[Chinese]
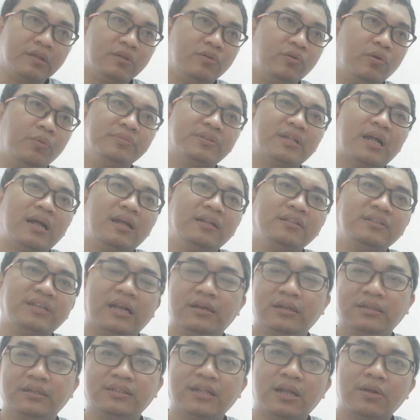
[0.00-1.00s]
我们常常讲
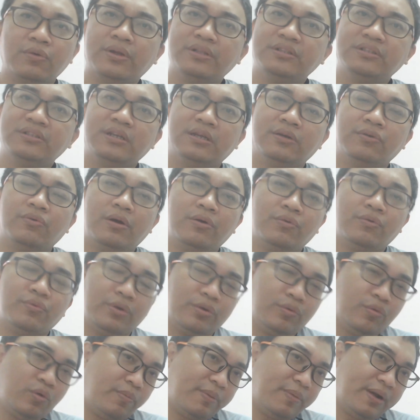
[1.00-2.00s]
的三观见官为
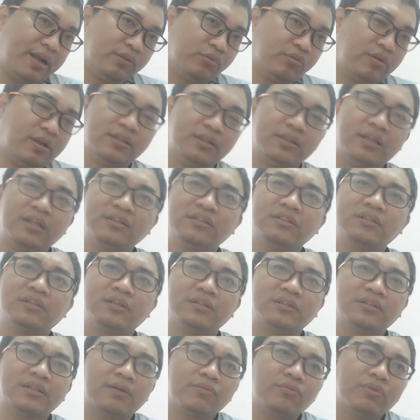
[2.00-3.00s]
祸百端，但是呢，
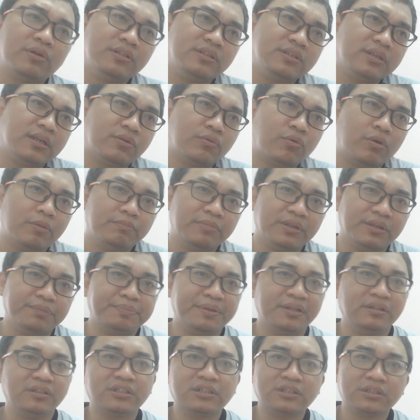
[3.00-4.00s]
三观见官你
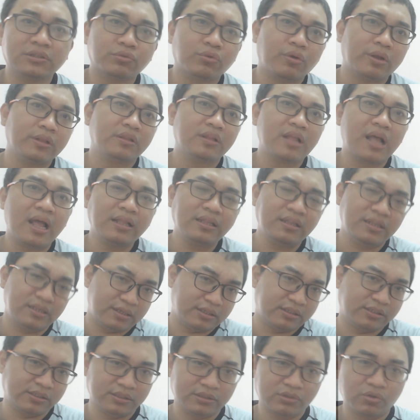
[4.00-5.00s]
平事端，它也
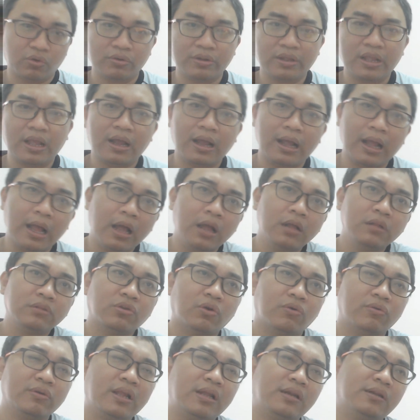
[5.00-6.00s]
是同样啊，
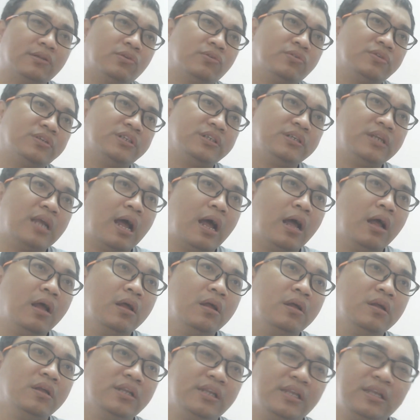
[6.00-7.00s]
同样的东西啊。
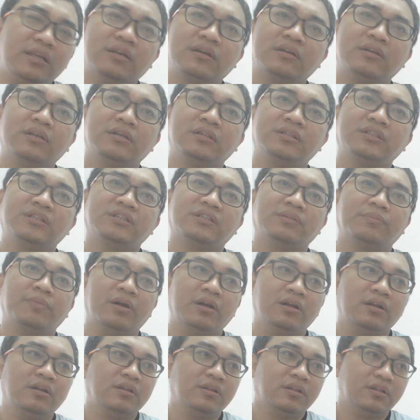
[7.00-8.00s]
一个呢是什
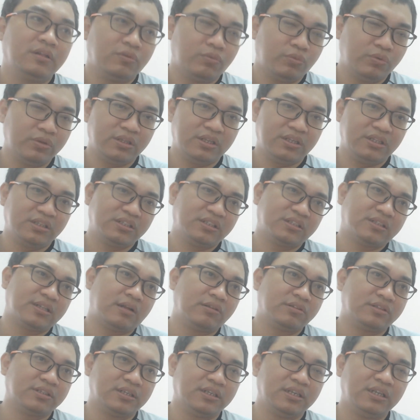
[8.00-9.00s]
么问题制造
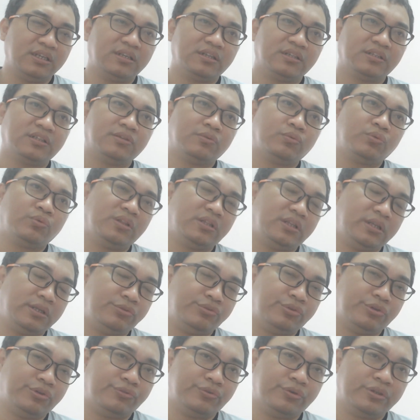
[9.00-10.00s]
者，一个是问题
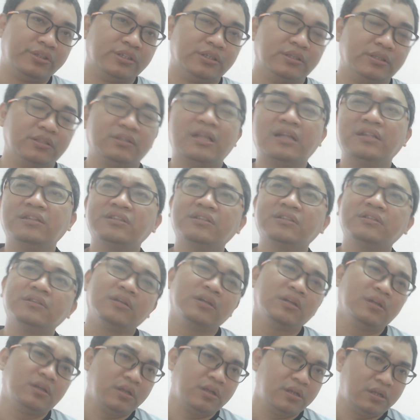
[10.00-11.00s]
解决者，但是呢，
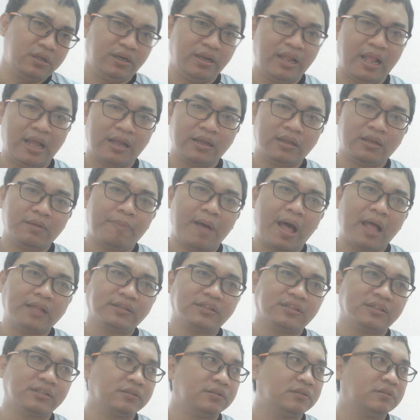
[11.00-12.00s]
两个八
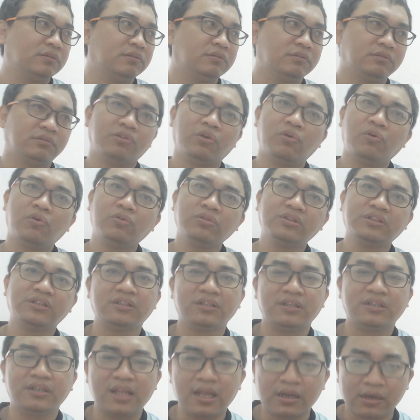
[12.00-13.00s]
字都是
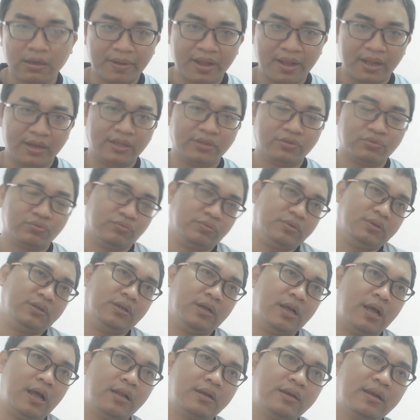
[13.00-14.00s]
一样的排列组合
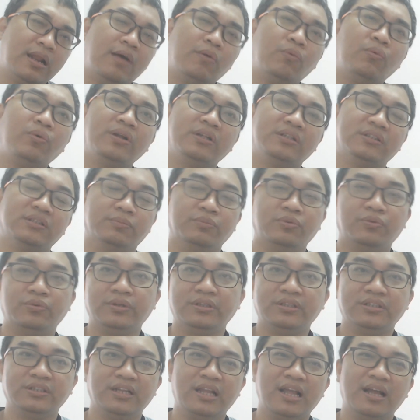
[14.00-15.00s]
啊。那为什么会
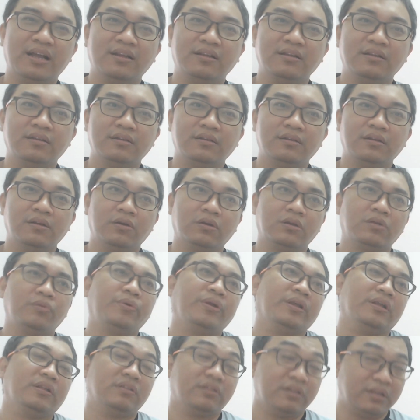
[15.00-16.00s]
这样？各
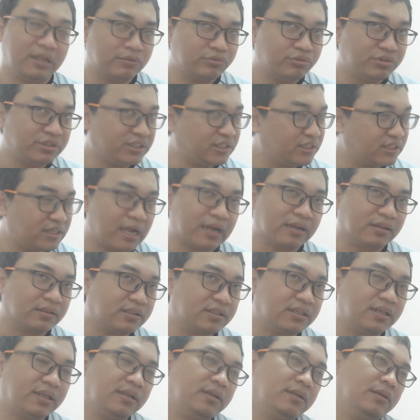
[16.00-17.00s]
位，你要去想
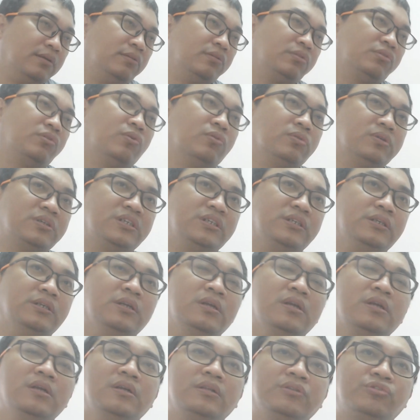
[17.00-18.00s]
这一个东西，
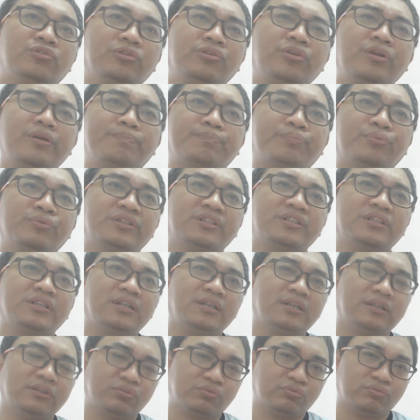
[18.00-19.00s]
绝对不是一
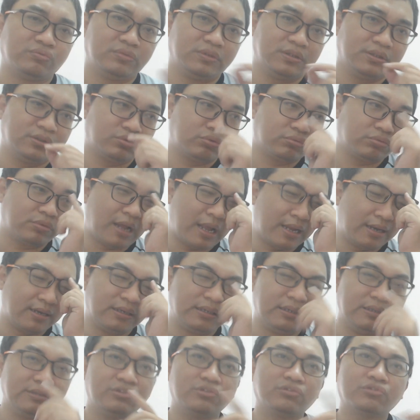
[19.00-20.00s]
个组合出来的。
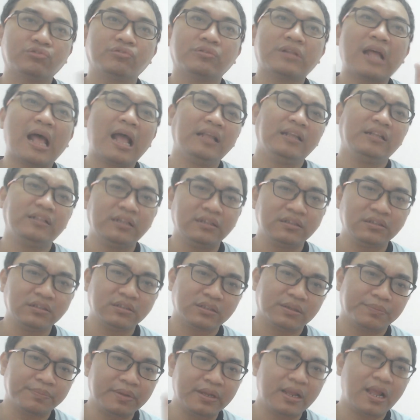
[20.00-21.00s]
你就说它一定是
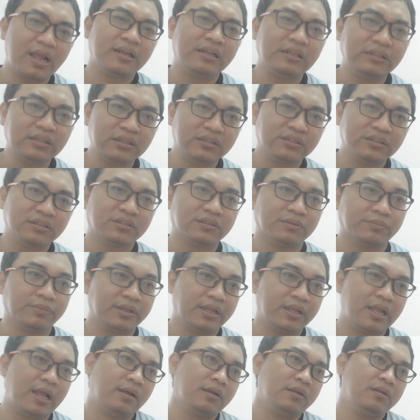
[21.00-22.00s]
怎么样，一定是怎么
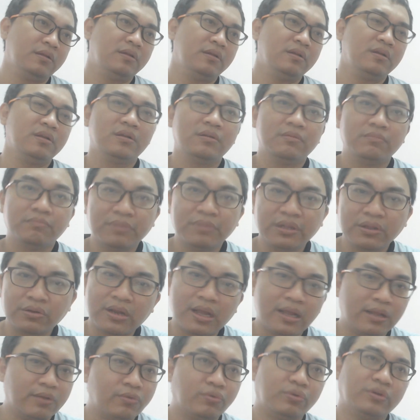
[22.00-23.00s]
样，没有
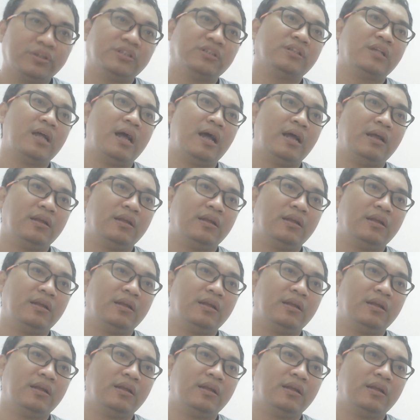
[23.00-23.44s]
那一回事啊，